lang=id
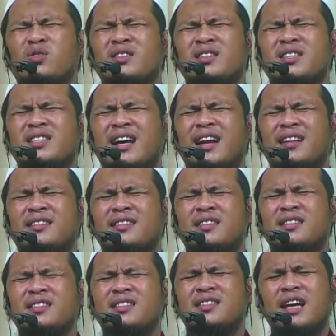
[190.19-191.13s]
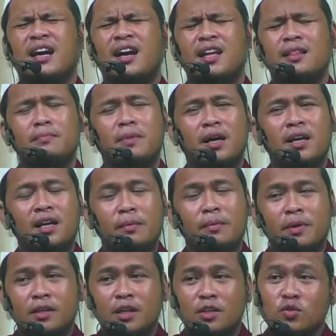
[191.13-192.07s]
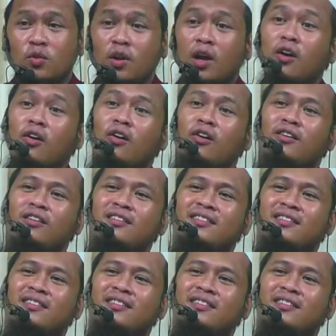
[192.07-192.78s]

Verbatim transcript: syarat zakat maka namanya sodokoh